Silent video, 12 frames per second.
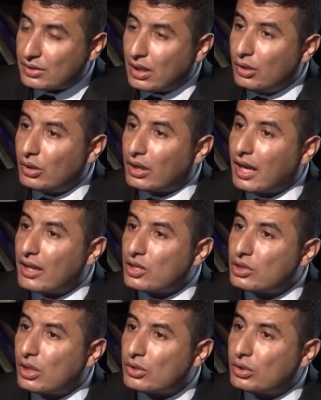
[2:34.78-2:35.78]
قالوا لك هذا
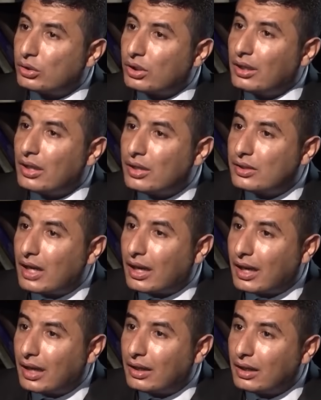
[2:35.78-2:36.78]
شخص اعتقل
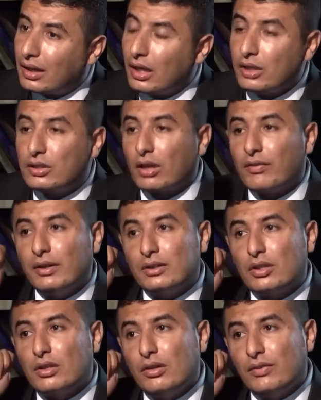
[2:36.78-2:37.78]
اتدخل انت رفعت
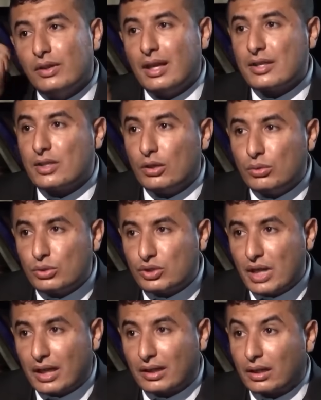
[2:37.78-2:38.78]
التليفون على سعدون
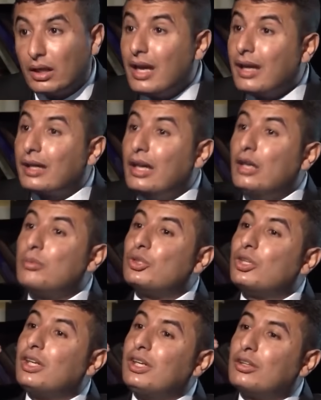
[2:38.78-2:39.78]
شاكر قال له
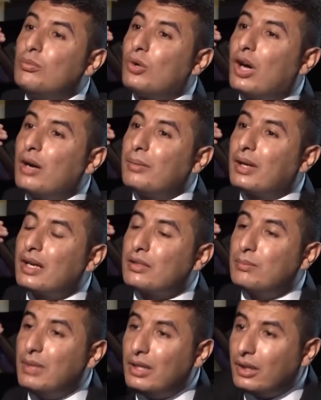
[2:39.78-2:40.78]
مديريه المخابرات
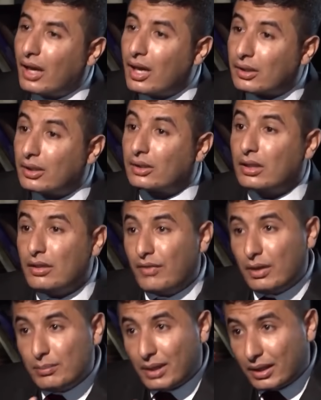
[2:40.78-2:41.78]
بالعراق تختلف
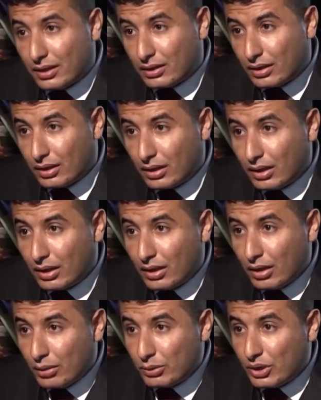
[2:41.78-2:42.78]
عن بقيه
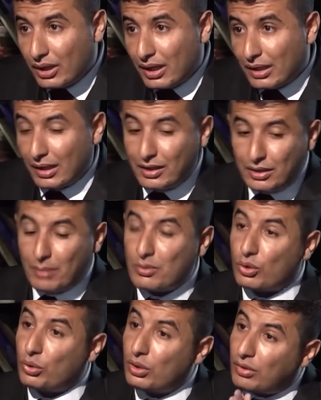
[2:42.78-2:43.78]
المديريات انت
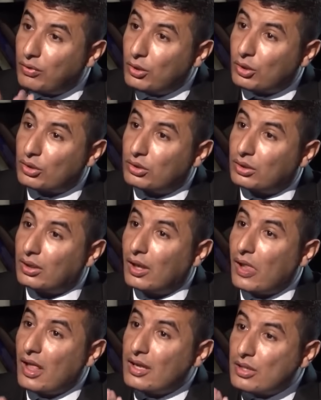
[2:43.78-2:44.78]
من كنت في الاردن
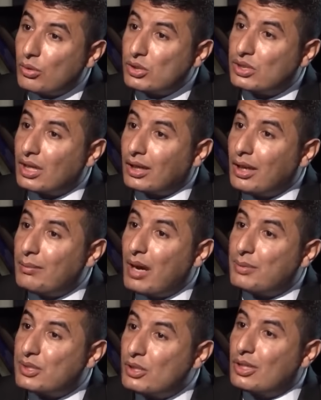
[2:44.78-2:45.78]
زوجتك لمعة
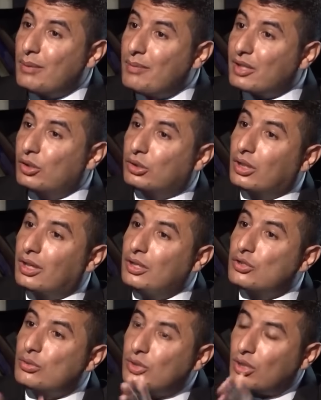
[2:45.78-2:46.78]
بسيس لما تعتقل
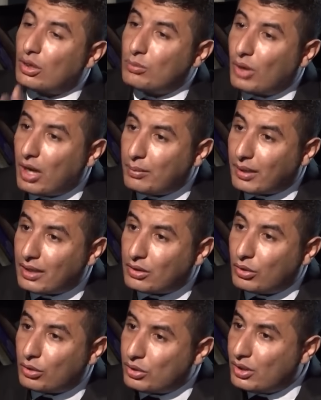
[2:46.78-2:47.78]
يجي مدير المخابرات
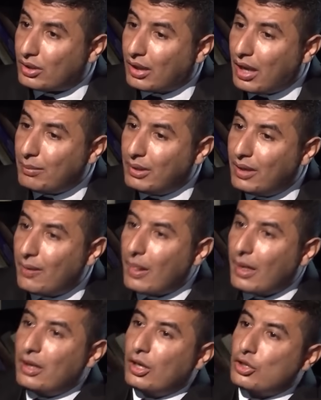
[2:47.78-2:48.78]
الأردن تقابله
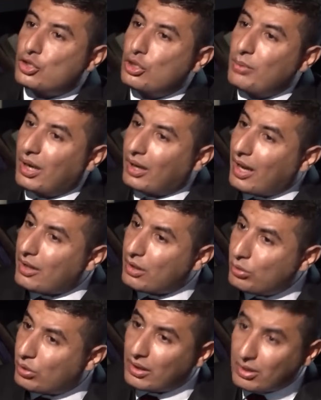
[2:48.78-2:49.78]
تجيب
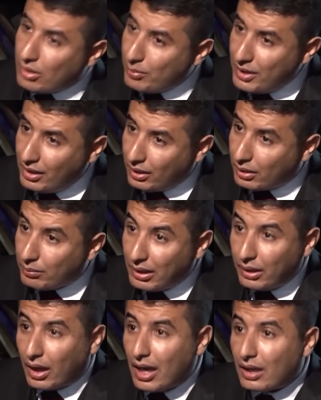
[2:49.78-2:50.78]
أغراضك وكذا طبيعي
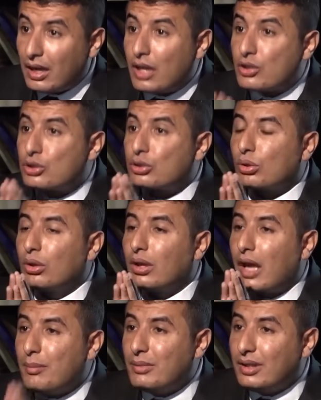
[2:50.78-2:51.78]
بالعراق لا الشغل
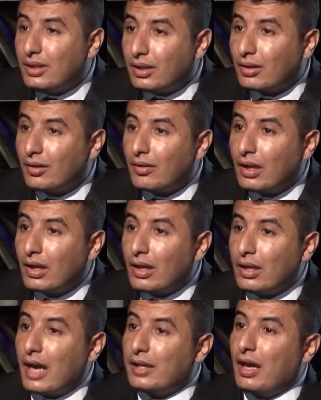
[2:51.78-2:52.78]
أمني
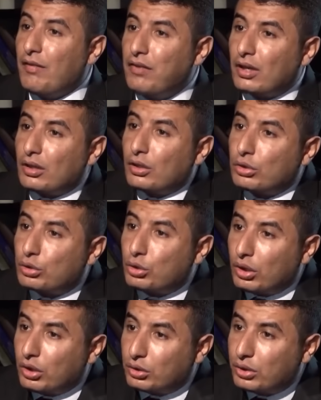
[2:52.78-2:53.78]
لأن عفلق
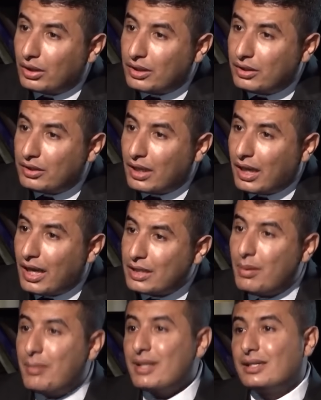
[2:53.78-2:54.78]
احتقلت عنده
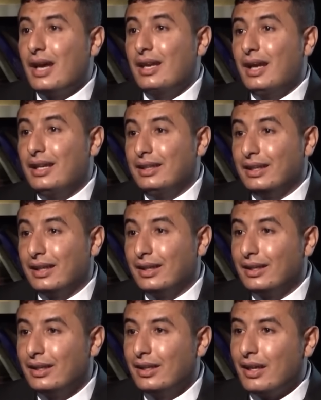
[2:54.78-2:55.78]
خادمة ما سأل عليها
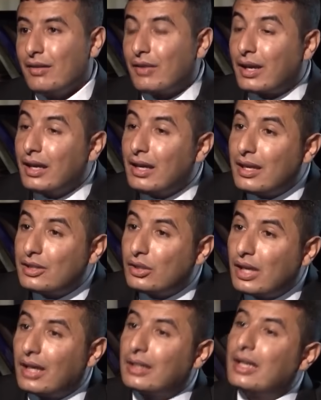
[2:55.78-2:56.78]
فقال له لا
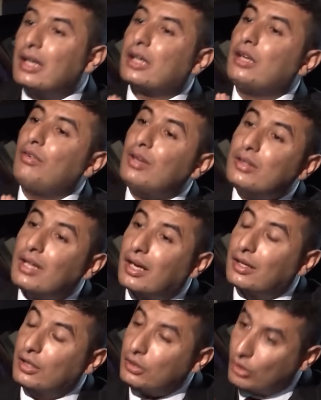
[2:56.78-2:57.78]
تتدخل قال له كيف لا
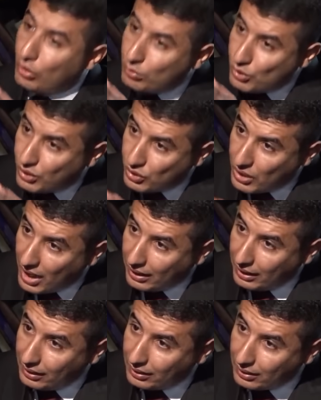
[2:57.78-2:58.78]
تتدخل احنا لو
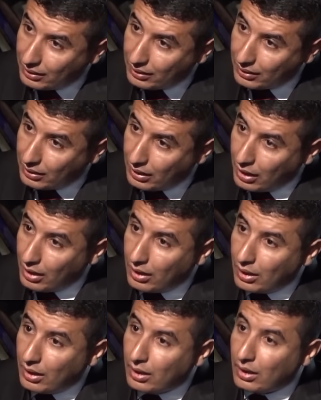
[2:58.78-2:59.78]
مستشارين
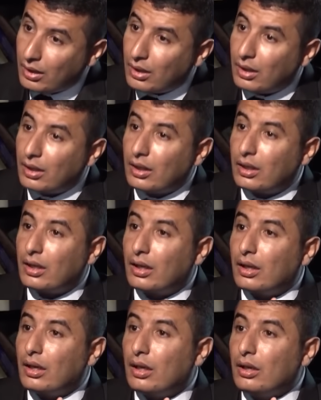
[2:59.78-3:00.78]
لو قياديين
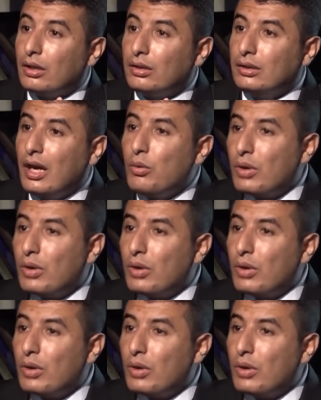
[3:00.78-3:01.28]
لا هو